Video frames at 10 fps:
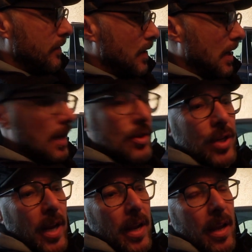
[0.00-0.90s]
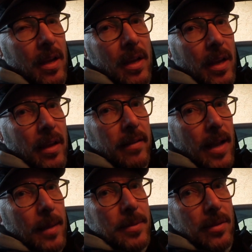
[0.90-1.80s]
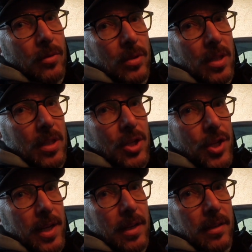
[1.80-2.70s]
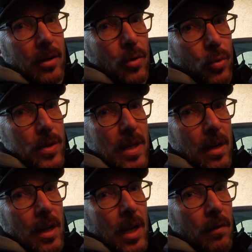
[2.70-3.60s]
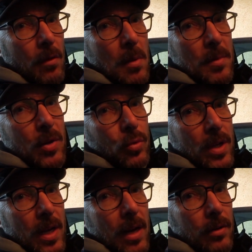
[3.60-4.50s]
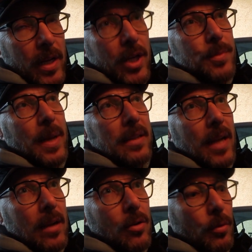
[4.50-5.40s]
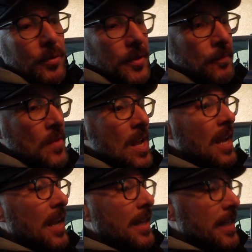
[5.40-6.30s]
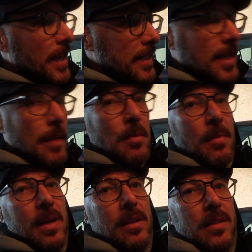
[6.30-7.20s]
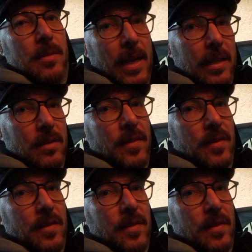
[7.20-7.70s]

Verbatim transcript: für Langstrecke ist absolut der Chiller, der Cruiser, wo man mit guter Laune entspannt ankommt. Jetzt gehen wir mal zum anderen